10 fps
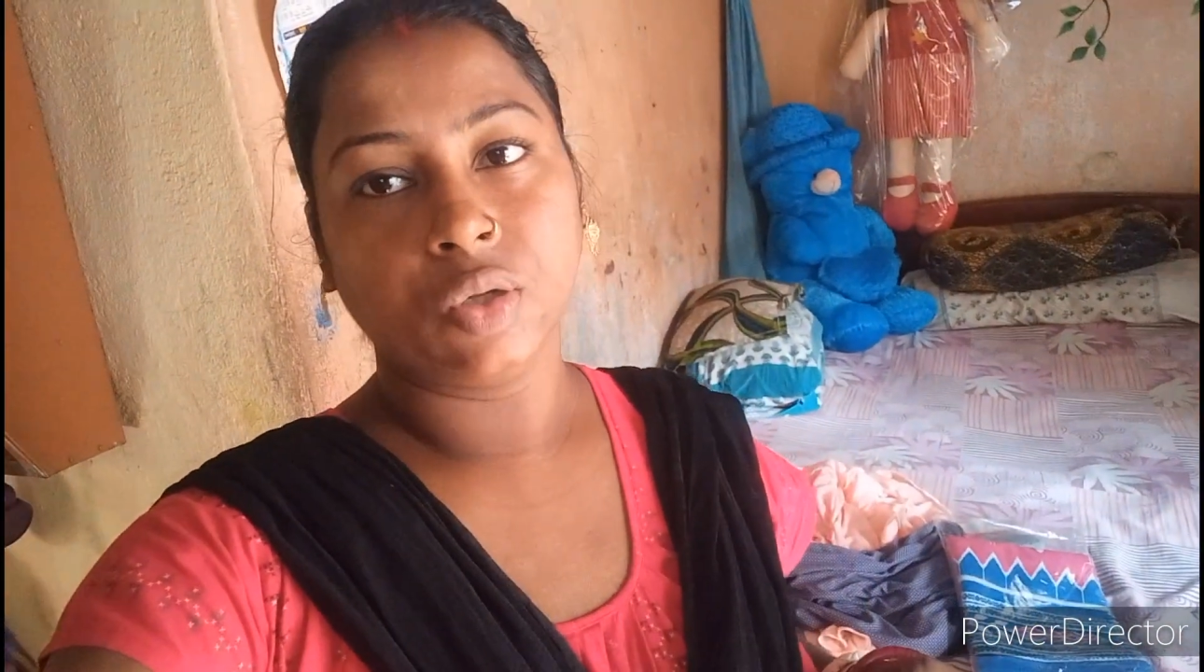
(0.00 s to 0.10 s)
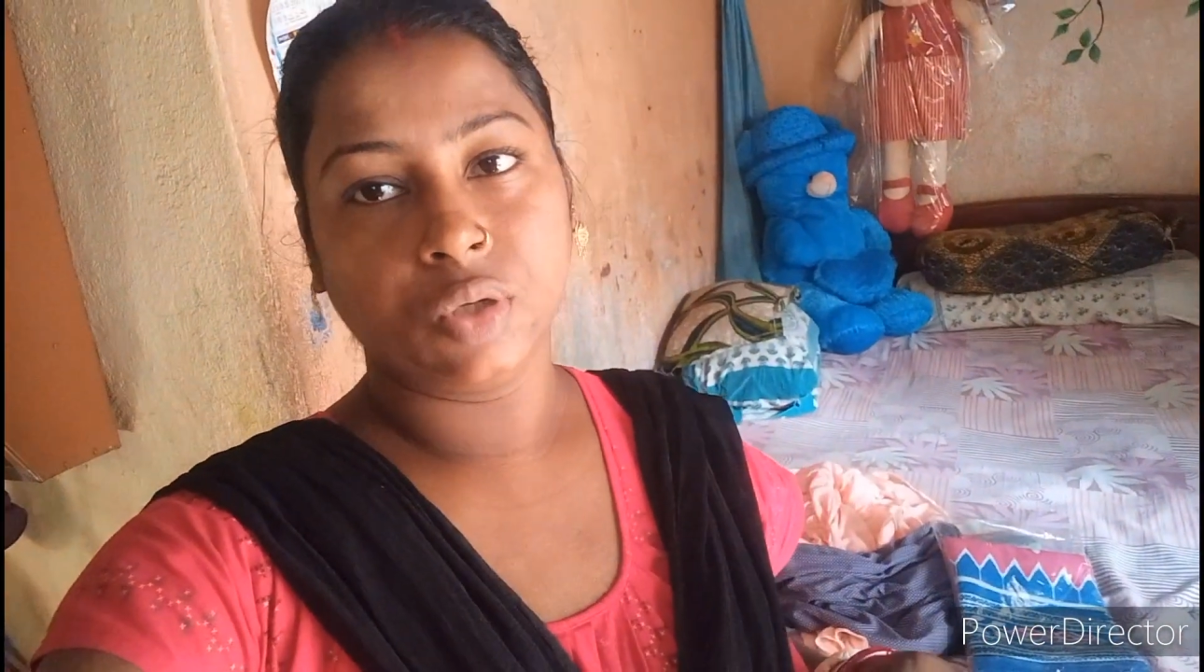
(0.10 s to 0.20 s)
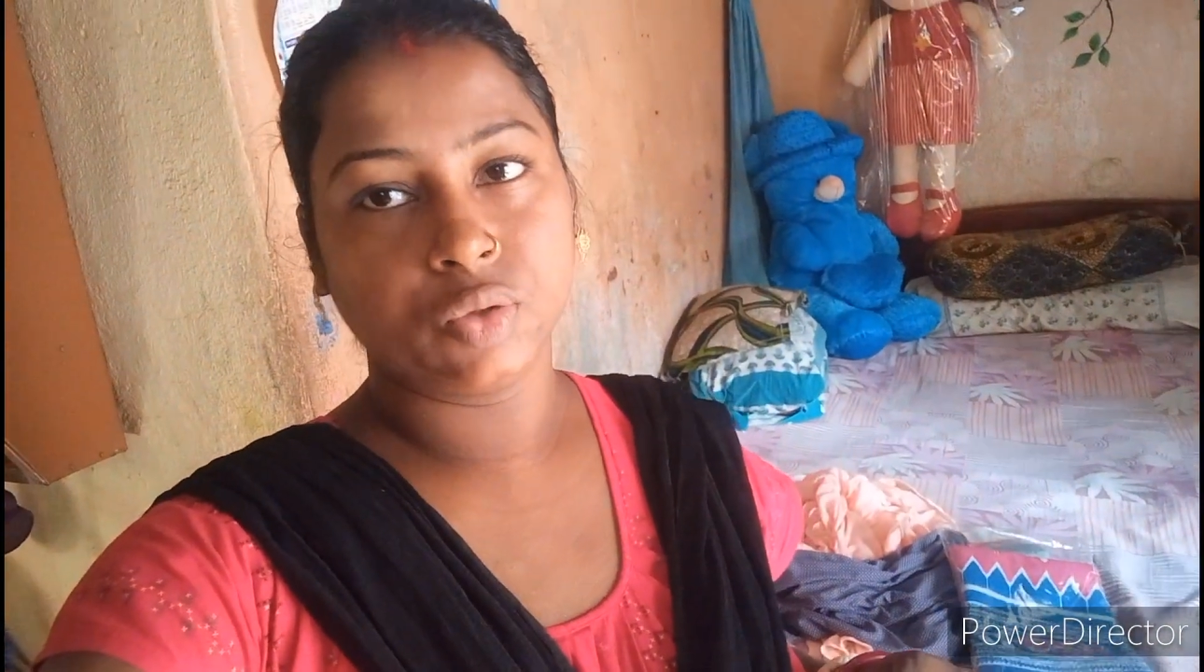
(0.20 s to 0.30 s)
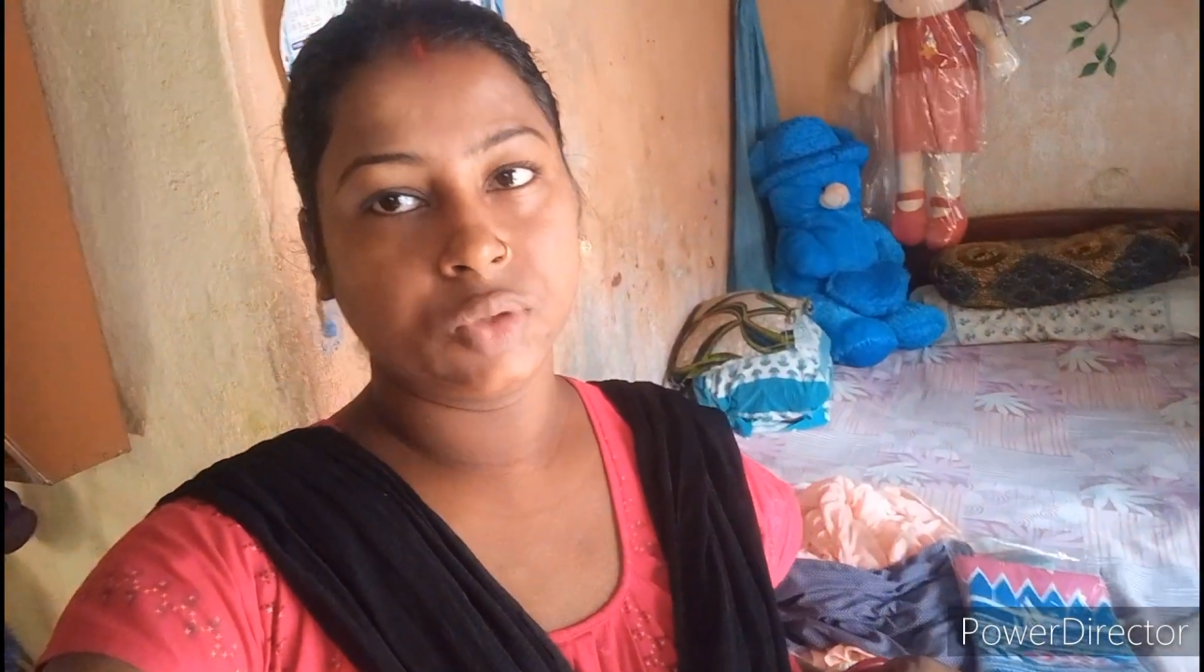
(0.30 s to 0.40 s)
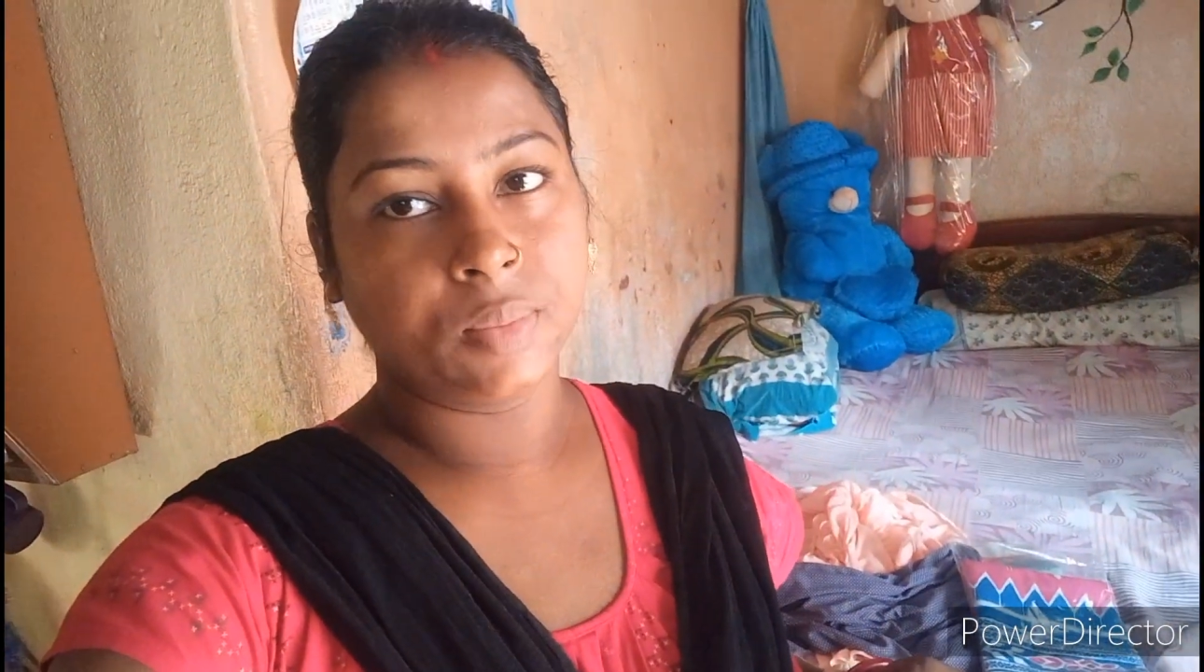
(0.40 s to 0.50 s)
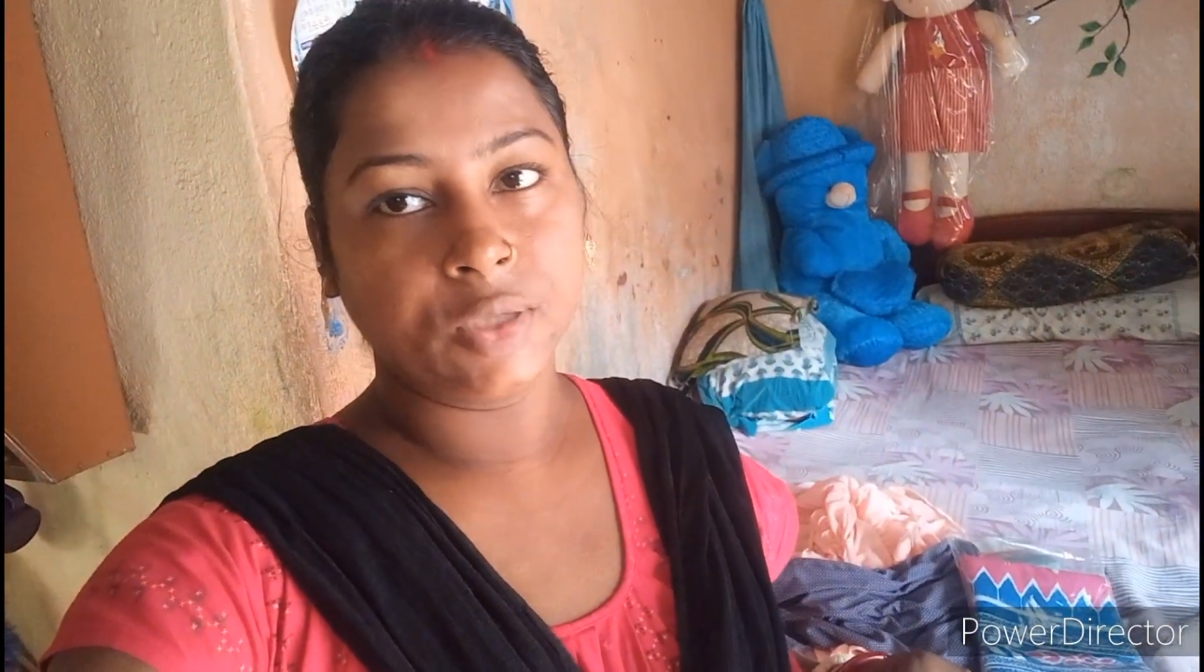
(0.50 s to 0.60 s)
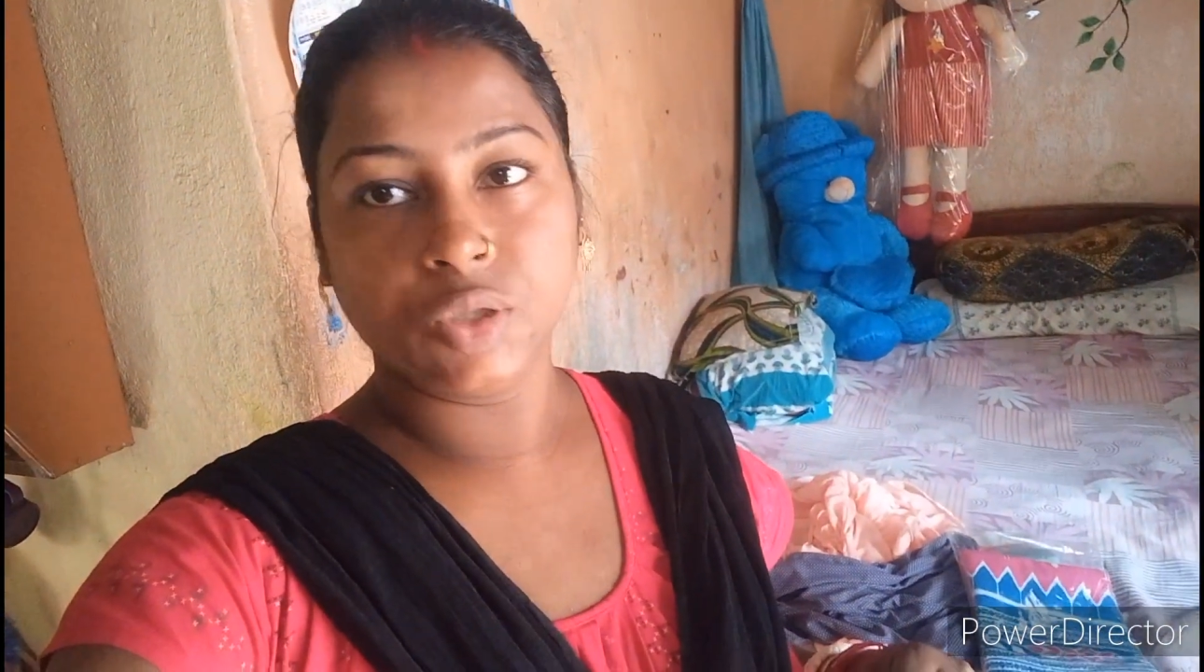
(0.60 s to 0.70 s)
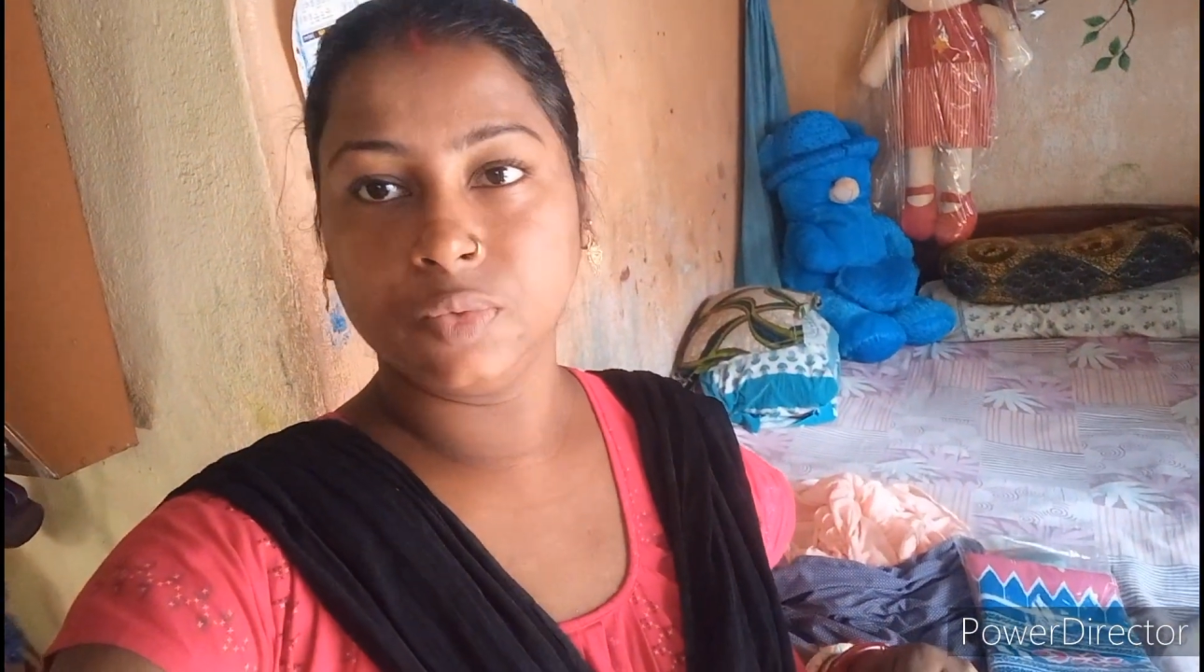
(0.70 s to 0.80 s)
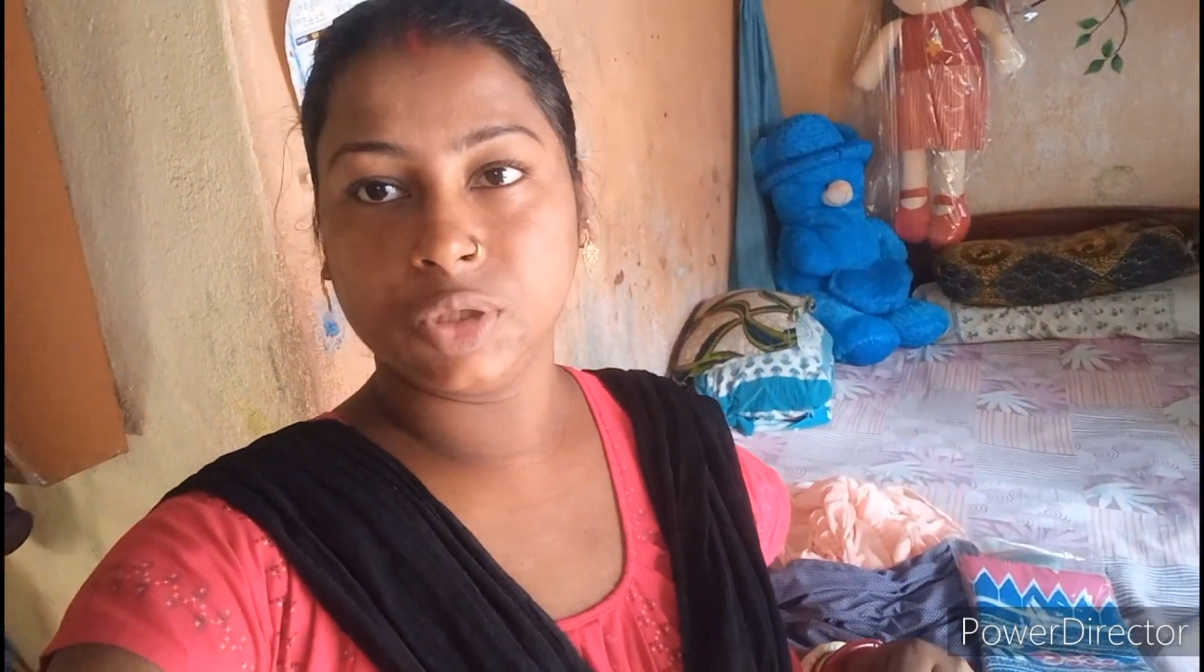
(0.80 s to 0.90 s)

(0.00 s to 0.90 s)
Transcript: কতটা শুনতে পাচ্ছ